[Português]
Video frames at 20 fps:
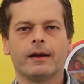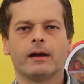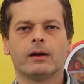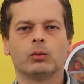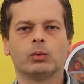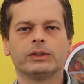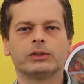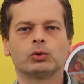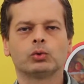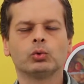
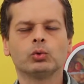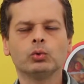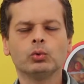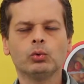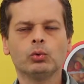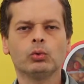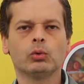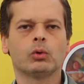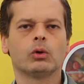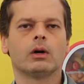Um
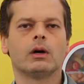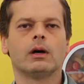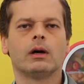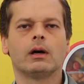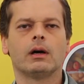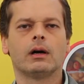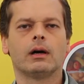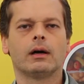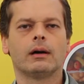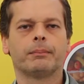estudo
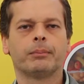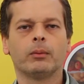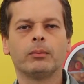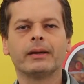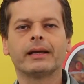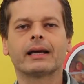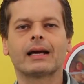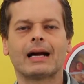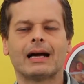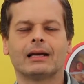eh,
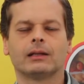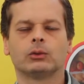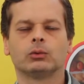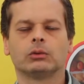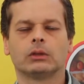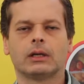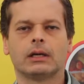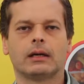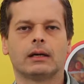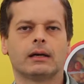
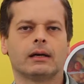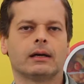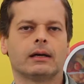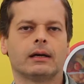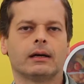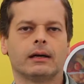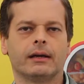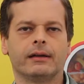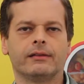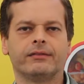publicado
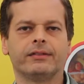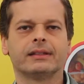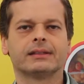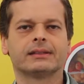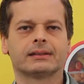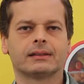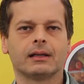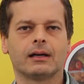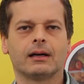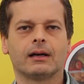na
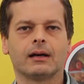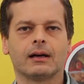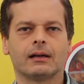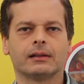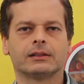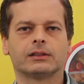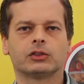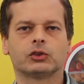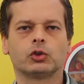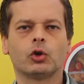revista
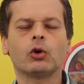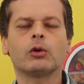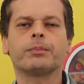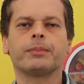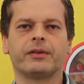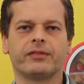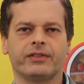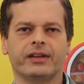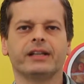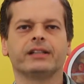Stroke
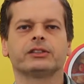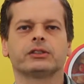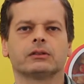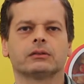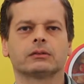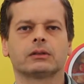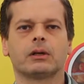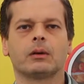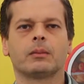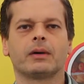
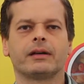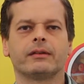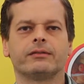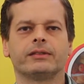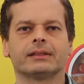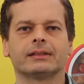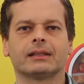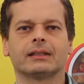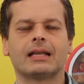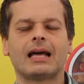Prevention, que é uma
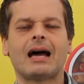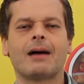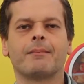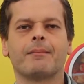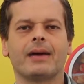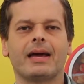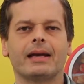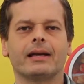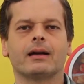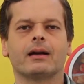revista da
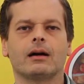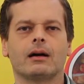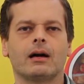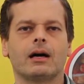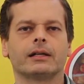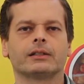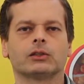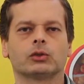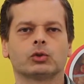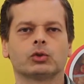American
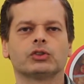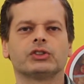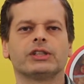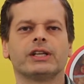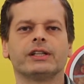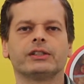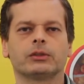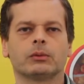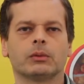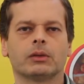Heart
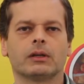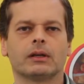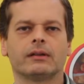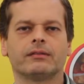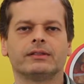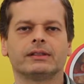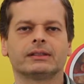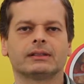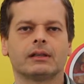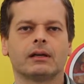Association, uma
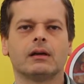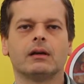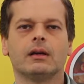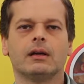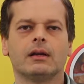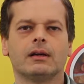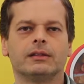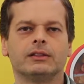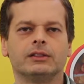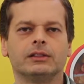revista
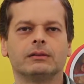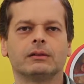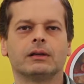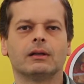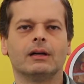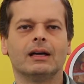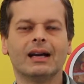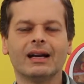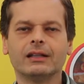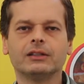de
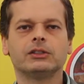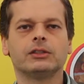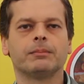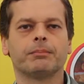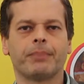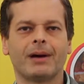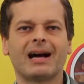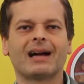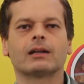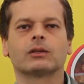grande
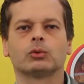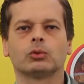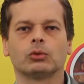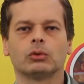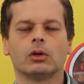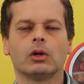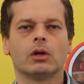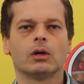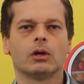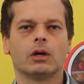impacto
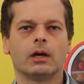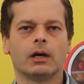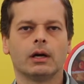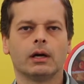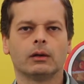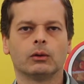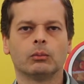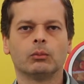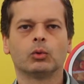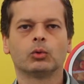
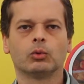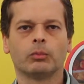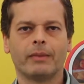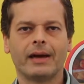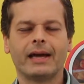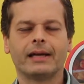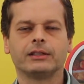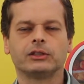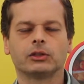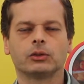eh, no mundo
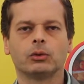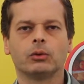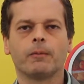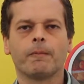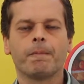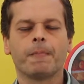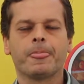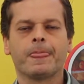médico,